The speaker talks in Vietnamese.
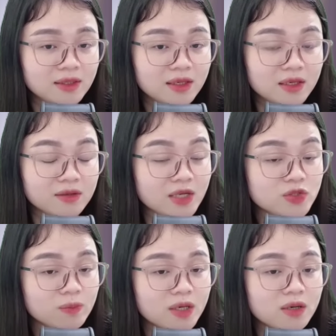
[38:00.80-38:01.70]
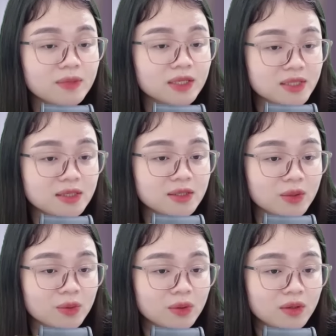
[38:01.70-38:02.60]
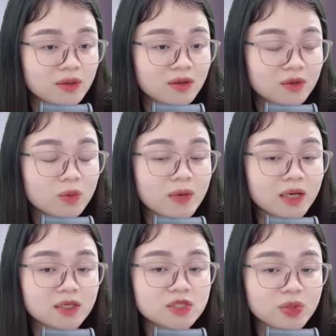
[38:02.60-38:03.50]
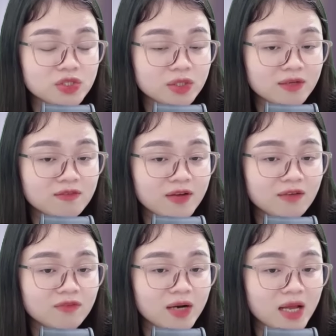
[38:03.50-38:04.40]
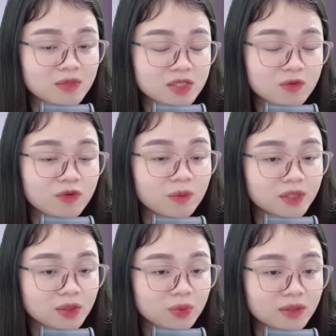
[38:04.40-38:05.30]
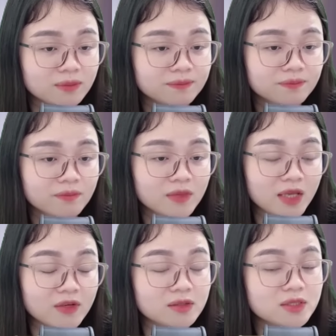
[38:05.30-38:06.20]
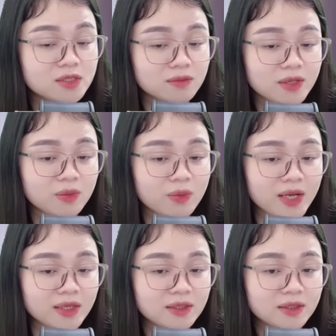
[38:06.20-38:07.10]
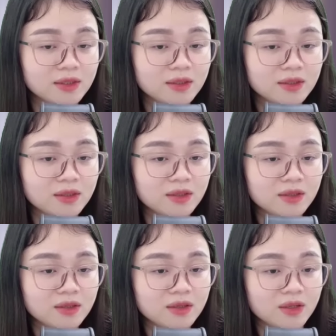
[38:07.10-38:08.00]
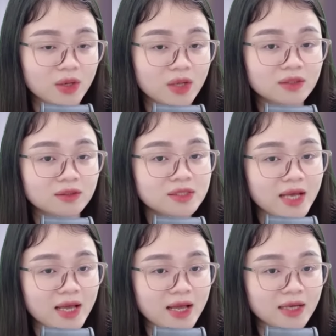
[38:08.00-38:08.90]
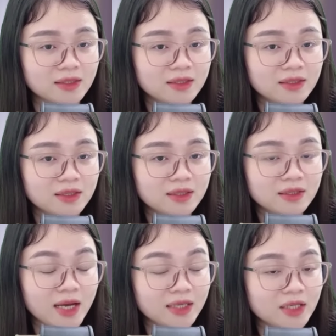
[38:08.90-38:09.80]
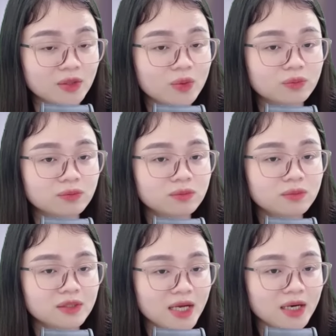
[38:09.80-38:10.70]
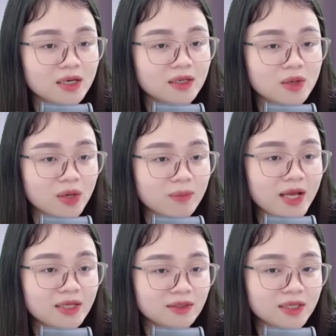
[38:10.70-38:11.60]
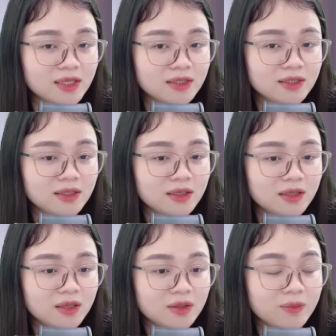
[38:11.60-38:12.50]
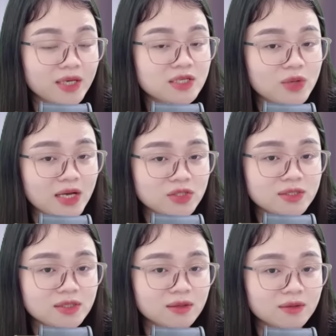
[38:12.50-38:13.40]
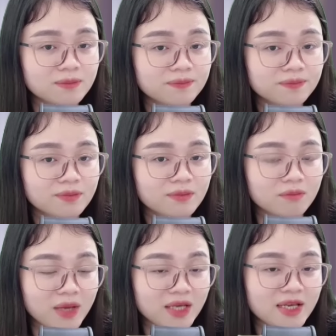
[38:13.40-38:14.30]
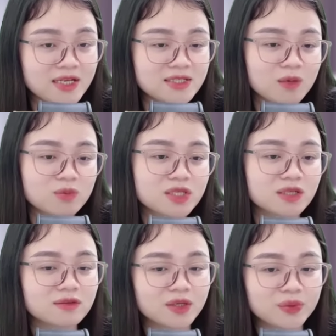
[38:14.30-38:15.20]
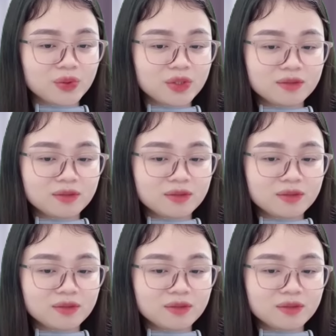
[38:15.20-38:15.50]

Nhà anh giúp đỡ mình rất nhiều Quốc bằng đã chuyển cho Tấn Phát vào làm ở trong phòng kỹ thuật Thay vì đứng trực bên ngoài Nói tới nhà hàng Hà Thịnh cũng nhắc lần đầu gặp anh ở đây Có bị anh dọa cho sợ Mà anh nghe xong chỉ cười thôi